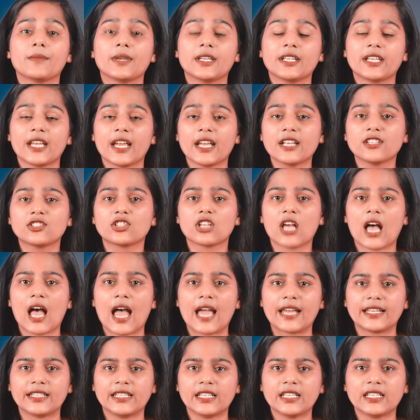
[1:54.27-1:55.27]
अमिरेट्स
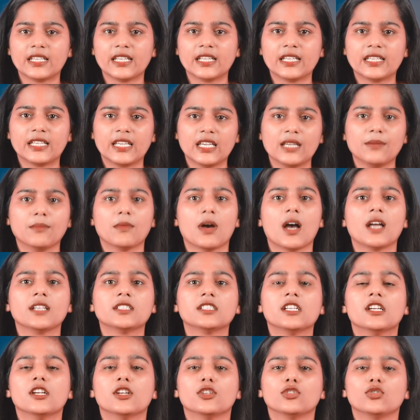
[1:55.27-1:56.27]
आईडी की
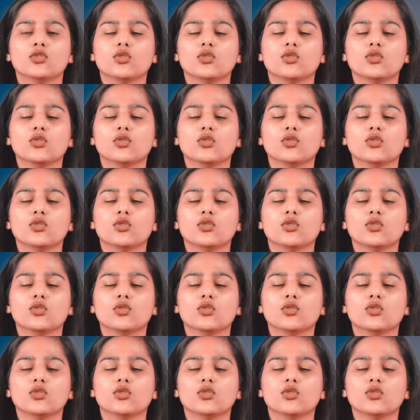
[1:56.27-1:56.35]
कीमत